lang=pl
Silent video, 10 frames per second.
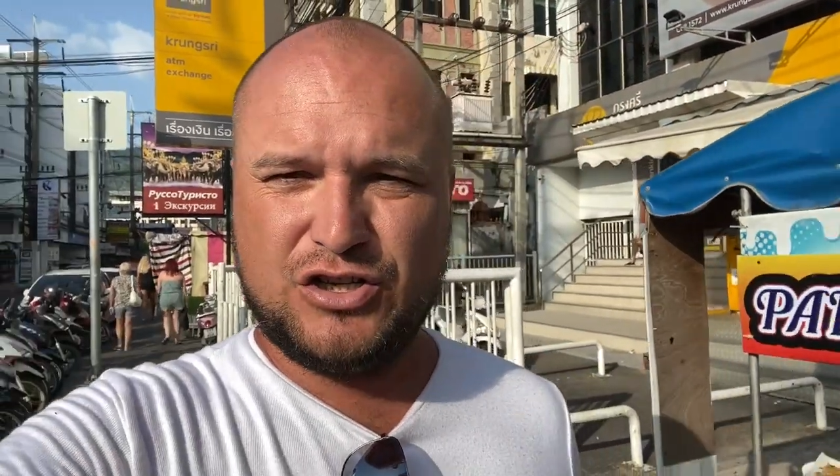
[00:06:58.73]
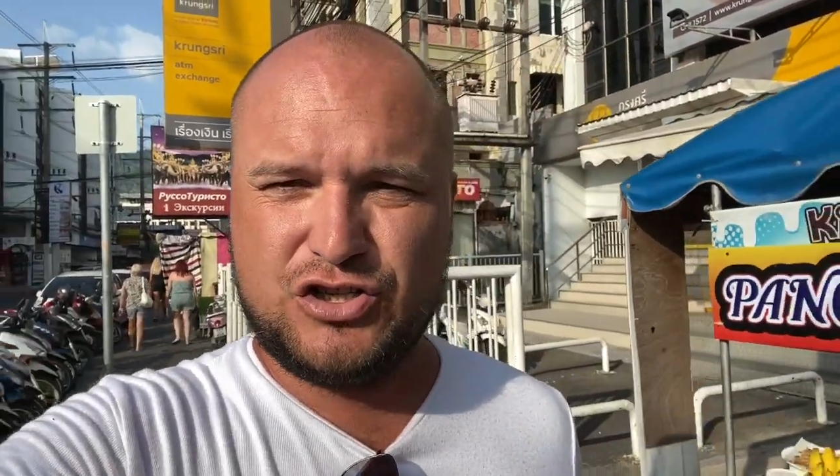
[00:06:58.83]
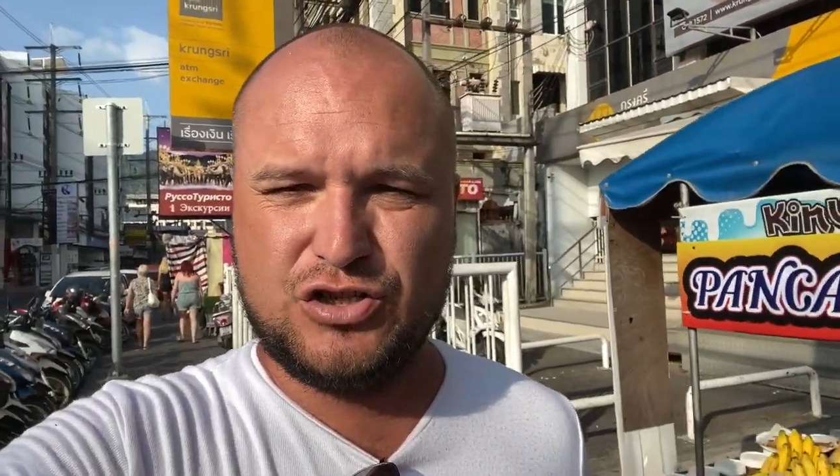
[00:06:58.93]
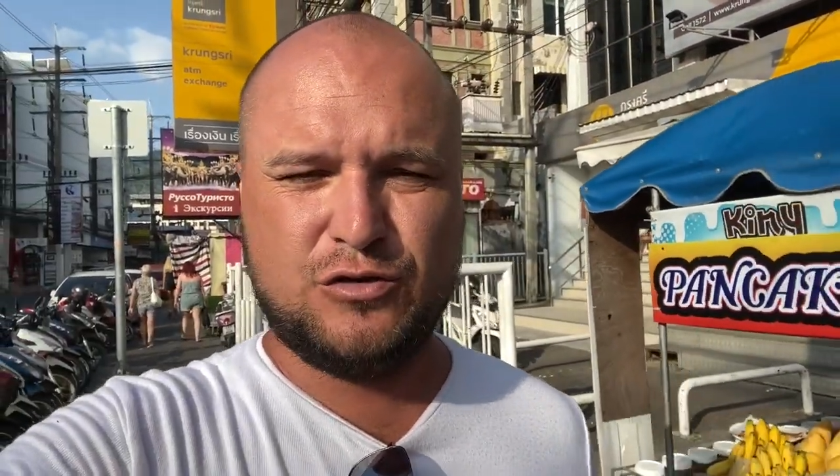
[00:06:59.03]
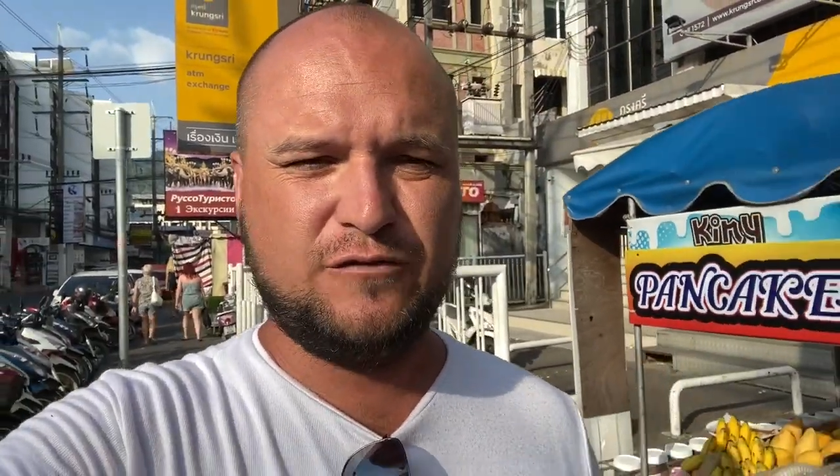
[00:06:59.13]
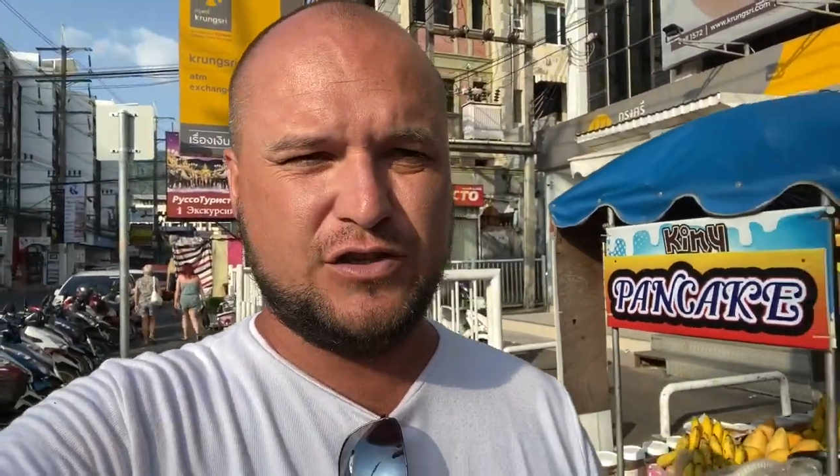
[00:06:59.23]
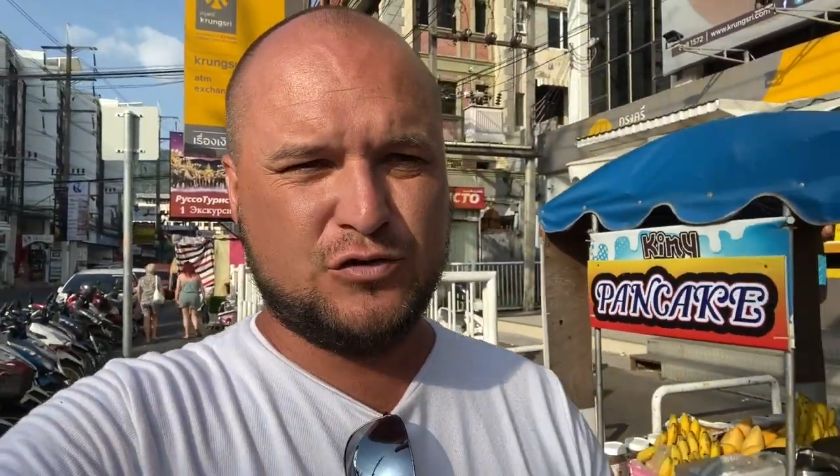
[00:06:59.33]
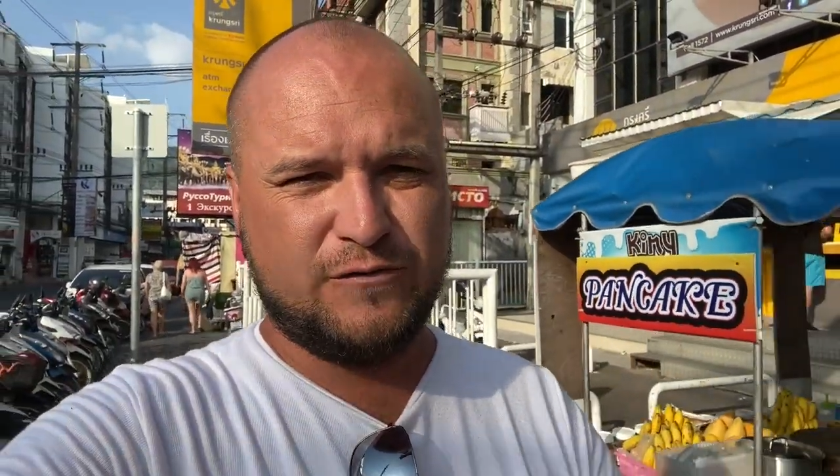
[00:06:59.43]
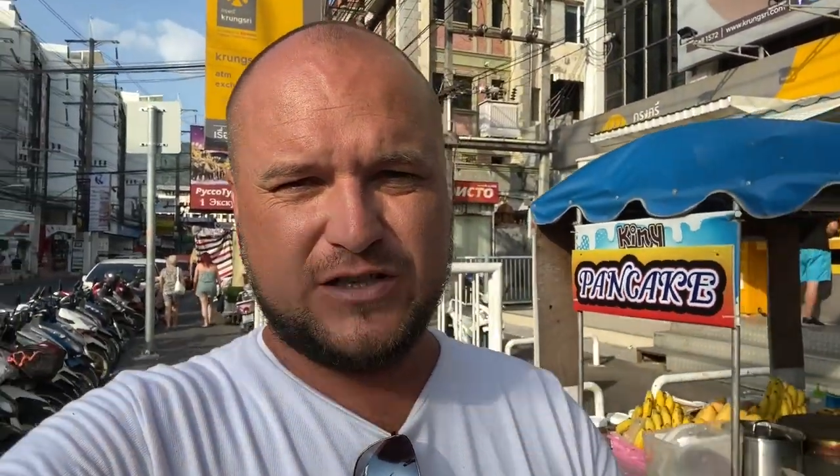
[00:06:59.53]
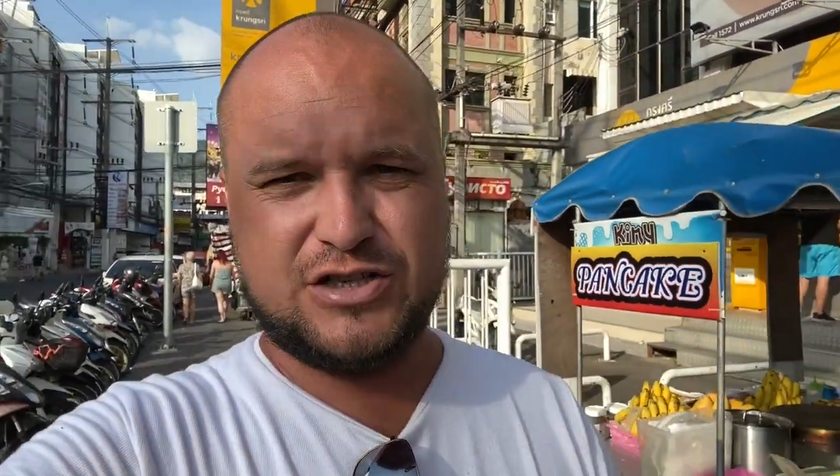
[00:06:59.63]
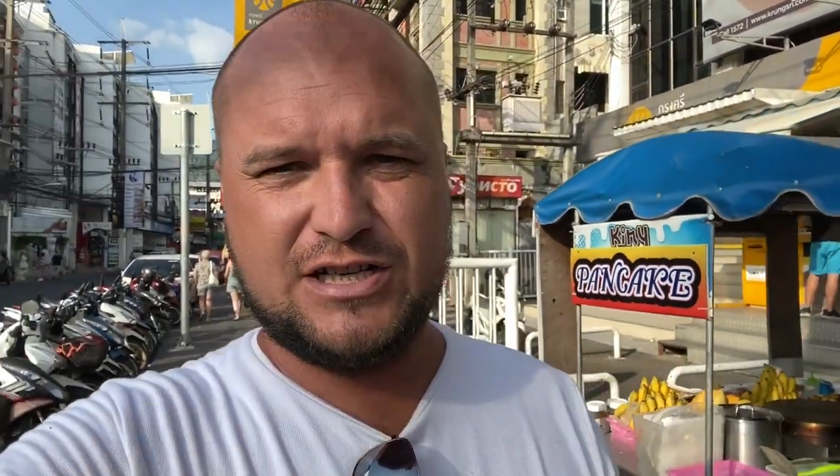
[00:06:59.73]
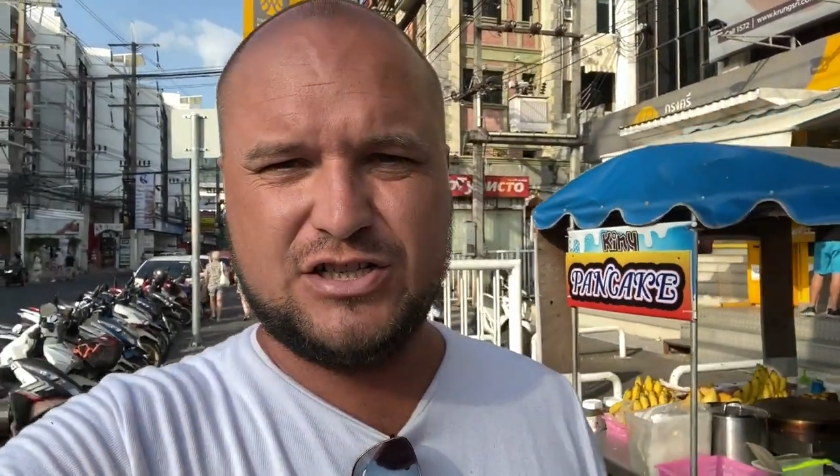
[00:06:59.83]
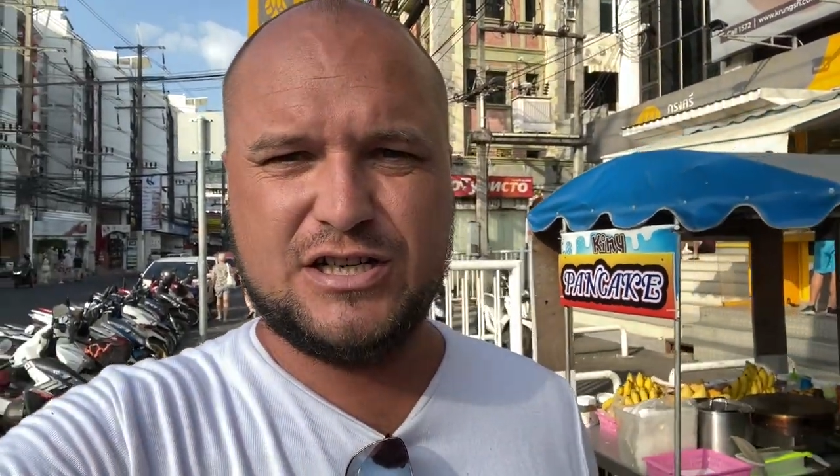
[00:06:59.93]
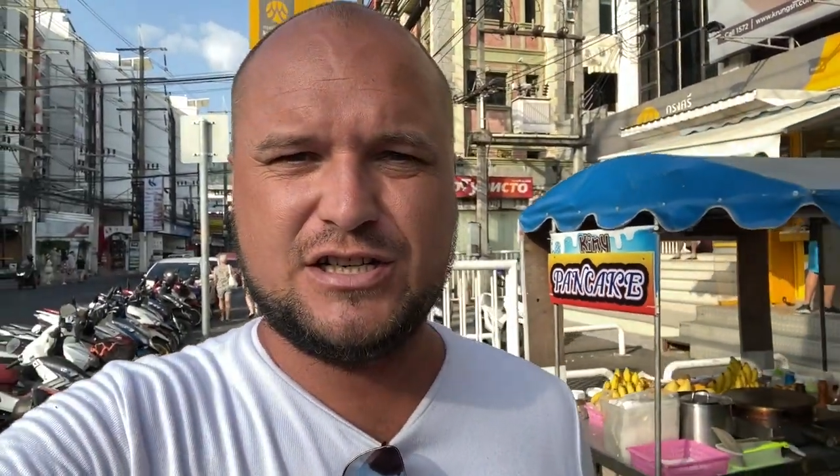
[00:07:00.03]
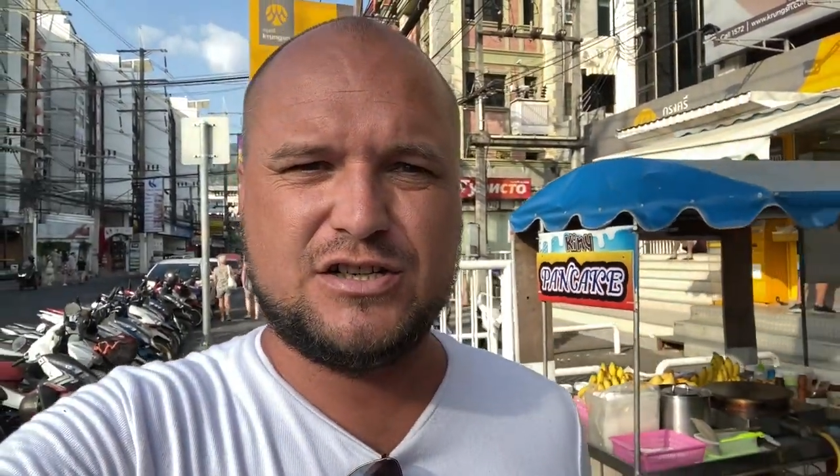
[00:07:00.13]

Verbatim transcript: czy również uważacie,